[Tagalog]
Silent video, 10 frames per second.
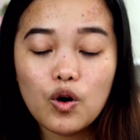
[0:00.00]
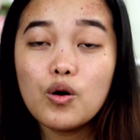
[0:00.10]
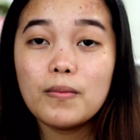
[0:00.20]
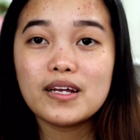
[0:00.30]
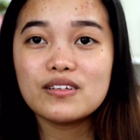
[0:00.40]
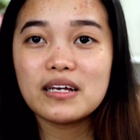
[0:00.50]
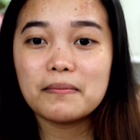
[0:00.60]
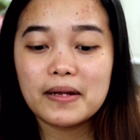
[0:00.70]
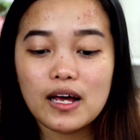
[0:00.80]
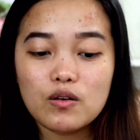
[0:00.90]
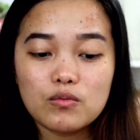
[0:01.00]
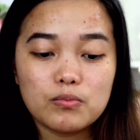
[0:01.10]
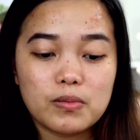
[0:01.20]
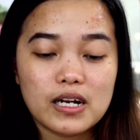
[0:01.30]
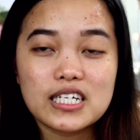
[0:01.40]
Oh, meron nga pala
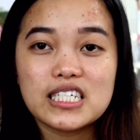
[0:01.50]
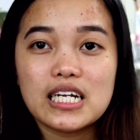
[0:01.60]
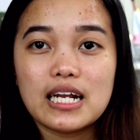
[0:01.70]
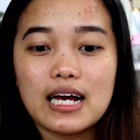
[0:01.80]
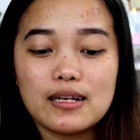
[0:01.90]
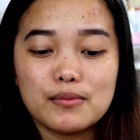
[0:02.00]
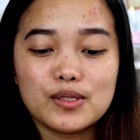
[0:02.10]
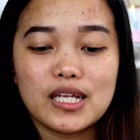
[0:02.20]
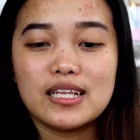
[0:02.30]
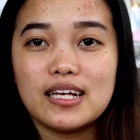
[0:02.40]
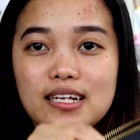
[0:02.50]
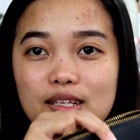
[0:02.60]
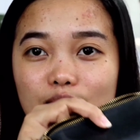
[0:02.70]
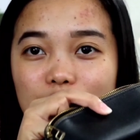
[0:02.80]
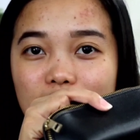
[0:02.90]
akong brush na nakalimutan
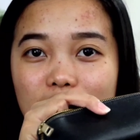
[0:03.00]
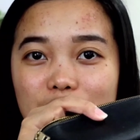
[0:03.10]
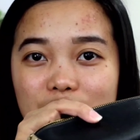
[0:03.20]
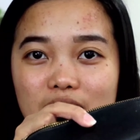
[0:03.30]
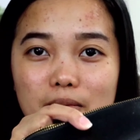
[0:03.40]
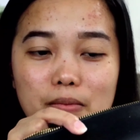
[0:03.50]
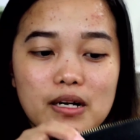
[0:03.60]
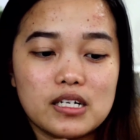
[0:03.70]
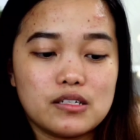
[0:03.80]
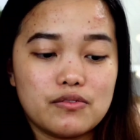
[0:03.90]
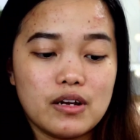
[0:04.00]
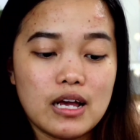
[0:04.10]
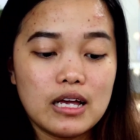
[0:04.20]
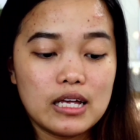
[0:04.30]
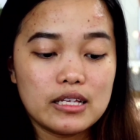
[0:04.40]
Then, itong travel brush
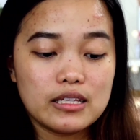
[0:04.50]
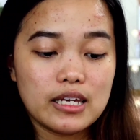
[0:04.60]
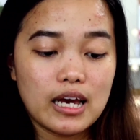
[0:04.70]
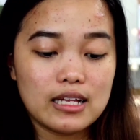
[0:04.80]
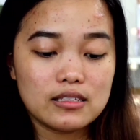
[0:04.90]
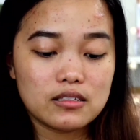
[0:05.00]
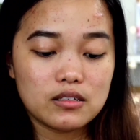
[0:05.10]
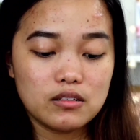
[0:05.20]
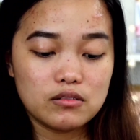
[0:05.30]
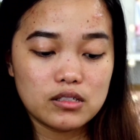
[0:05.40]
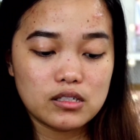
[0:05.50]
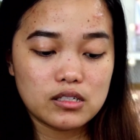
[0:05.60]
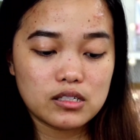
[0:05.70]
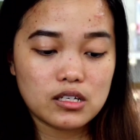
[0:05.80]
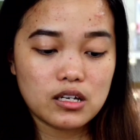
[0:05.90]
ni
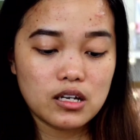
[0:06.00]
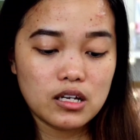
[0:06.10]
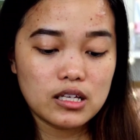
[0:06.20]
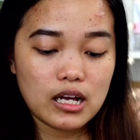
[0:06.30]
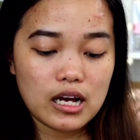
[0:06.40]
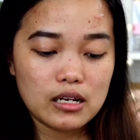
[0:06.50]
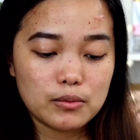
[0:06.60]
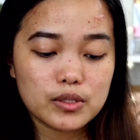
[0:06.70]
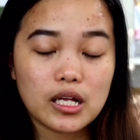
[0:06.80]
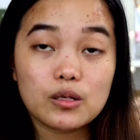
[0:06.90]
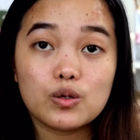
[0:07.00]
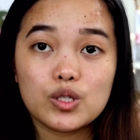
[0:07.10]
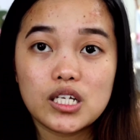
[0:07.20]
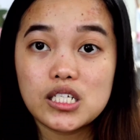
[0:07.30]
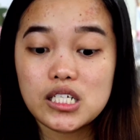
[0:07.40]
Unclothes. Nakalimutan
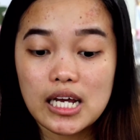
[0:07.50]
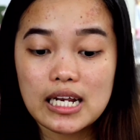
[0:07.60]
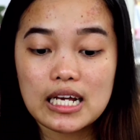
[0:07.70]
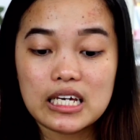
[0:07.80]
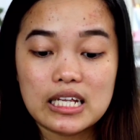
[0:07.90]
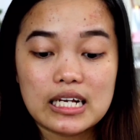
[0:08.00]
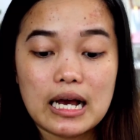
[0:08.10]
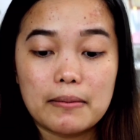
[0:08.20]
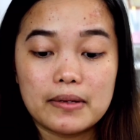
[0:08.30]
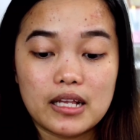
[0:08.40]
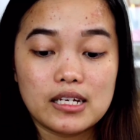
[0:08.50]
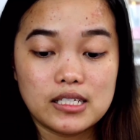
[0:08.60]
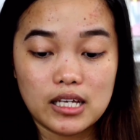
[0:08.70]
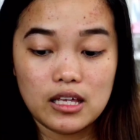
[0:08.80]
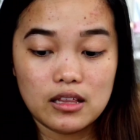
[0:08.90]
ko din siya na ginagamit
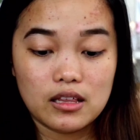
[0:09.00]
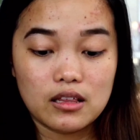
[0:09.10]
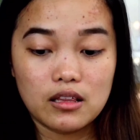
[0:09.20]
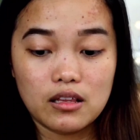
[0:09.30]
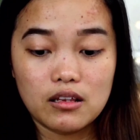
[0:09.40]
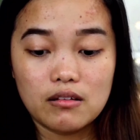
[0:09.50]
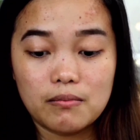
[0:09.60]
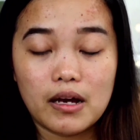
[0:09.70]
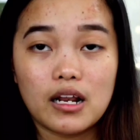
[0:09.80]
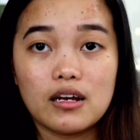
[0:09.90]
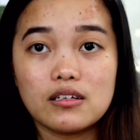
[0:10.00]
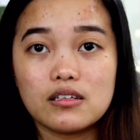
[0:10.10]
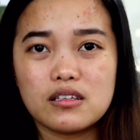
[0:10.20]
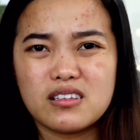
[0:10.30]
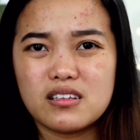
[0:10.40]
as in
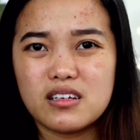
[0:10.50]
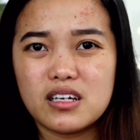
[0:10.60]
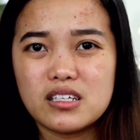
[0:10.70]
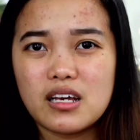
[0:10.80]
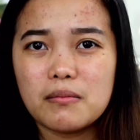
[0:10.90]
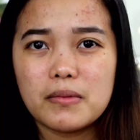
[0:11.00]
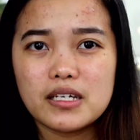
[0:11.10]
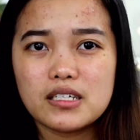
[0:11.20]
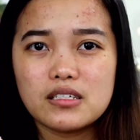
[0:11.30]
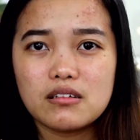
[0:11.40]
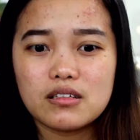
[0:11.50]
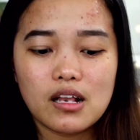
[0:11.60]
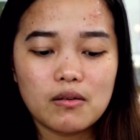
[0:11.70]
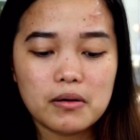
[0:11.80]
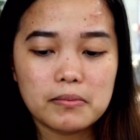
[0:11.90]
parang isang beses o
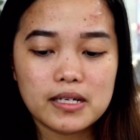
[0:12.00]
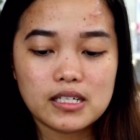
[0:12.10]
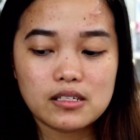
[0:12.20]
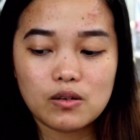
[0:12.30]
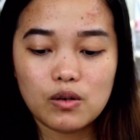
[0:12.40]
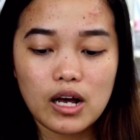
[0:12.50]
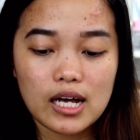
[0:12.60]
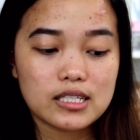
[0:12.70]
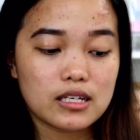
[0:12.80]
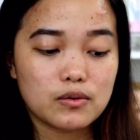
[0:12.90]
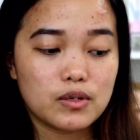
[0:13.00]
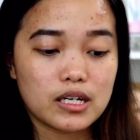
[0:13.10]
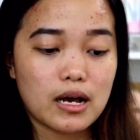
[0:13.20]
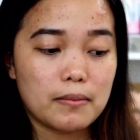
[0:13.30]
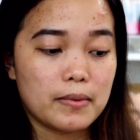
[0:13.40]
dalawang beses ko lang ata ito
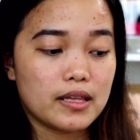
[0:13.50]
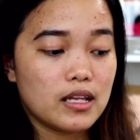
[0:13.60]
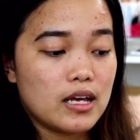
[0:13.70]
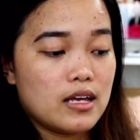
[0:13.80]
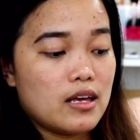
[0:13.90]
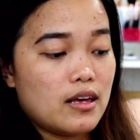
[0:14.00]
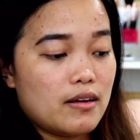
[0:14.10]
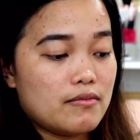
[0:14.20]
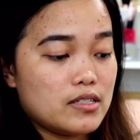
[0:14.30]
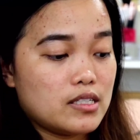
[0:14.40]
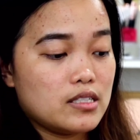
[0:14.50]
nagamit ever